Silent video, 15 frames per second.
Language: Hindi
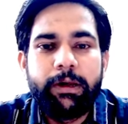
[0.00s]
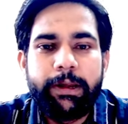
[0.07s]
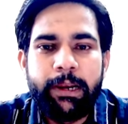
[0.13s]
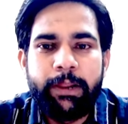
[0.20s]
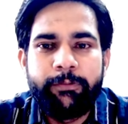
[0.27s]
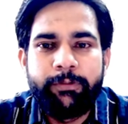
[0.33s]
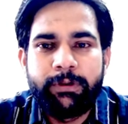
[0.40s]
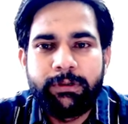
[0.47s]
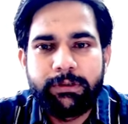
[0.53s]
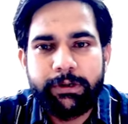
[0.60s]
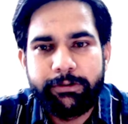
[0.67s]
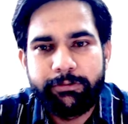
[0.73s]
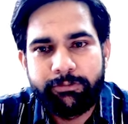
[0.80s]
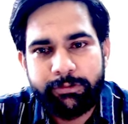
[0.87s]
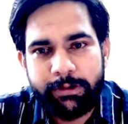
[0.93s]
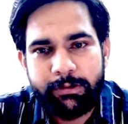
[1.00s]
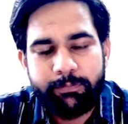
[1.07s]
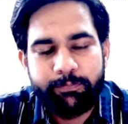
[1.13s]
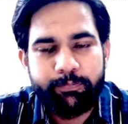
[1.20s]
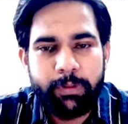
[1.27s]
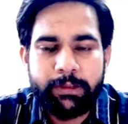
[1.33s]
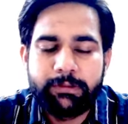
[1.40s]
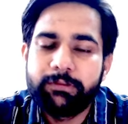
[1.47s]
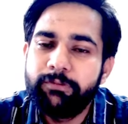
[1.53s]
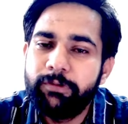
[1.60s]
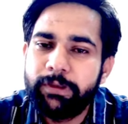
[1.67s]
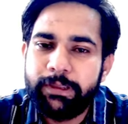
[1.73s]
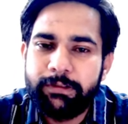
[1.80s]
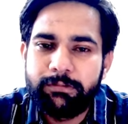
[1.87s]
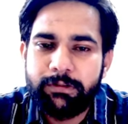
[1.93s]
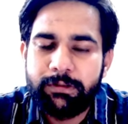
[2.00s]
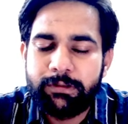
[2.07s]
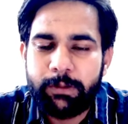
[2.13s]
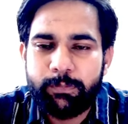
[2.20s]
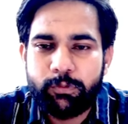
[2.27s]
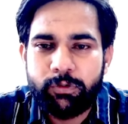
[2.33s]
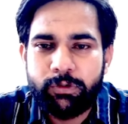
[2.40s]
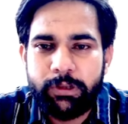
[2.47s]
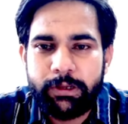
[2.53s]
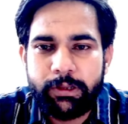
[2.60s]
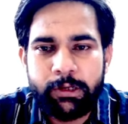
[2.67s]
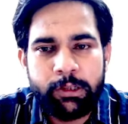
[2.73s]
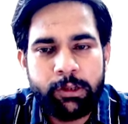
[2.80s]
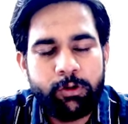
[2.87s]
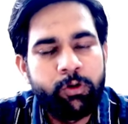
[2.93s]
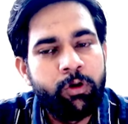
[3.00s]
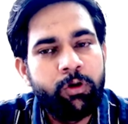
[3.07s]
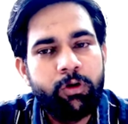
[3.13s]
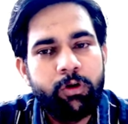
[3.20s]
एलेवन थाउजेंड प्लस वैकेंसीज आपको देखने को